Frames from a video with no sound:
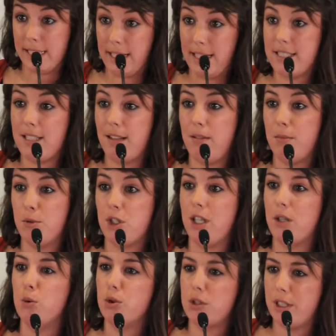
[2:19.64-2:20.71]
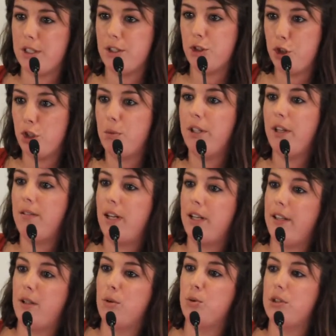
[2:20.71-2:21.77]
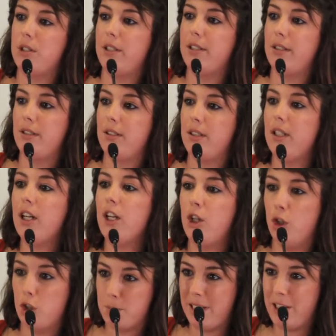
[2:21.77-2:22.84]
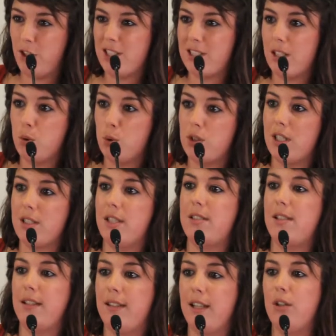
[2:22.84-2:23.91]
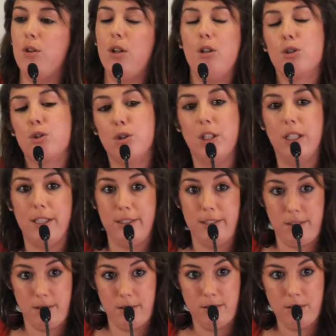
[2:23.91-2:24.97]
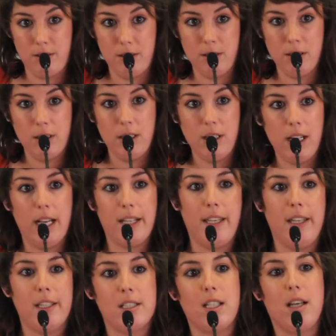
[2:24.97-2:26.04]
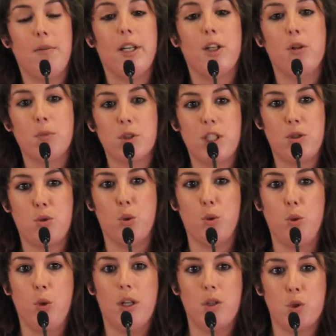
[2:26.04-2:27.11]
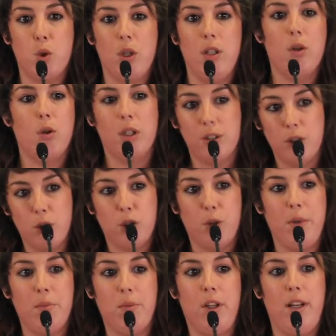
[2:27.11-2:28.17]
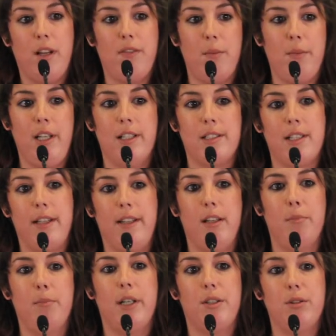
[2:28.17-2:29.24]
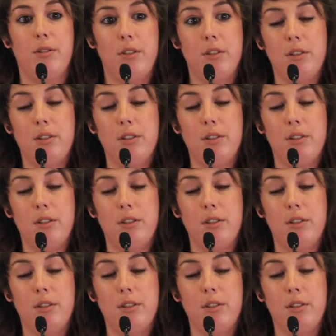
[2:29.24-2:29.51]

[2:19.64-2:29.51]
queréis que hablemos de ajustes, yo voy a hablar de ajustes. Los mayores ajustes se están dando en los hogares. Aquí quién sabe cómo se estructura un sueldo cuando otro miembro de la familia se queda en paro.